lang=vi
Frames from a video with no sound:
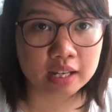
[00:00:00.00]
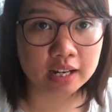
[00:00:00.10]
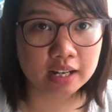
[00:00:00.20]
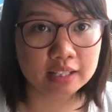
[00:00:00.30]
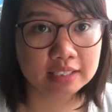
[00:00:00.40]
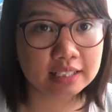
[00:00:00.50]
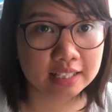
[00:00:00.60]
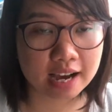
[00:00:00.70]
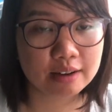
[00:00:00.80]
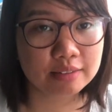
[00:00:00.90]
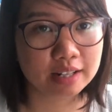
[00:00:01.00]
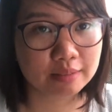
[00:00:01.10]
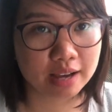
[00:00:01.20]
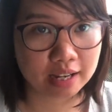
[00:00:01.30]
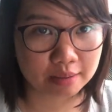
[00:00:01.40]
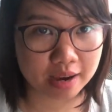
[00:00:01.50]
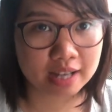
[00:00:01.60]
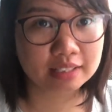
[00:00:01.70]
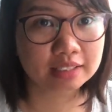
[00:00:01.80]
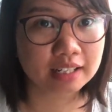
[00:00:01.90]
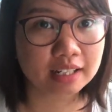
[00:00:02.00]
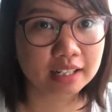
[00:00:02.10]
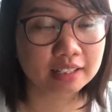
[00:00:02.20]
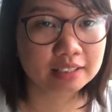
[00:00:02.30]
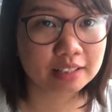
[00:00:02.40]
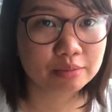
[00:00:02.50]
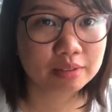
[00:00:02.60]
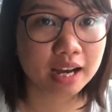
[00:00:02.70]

À, xin chào và hẹn gặp lại các bạn à, trong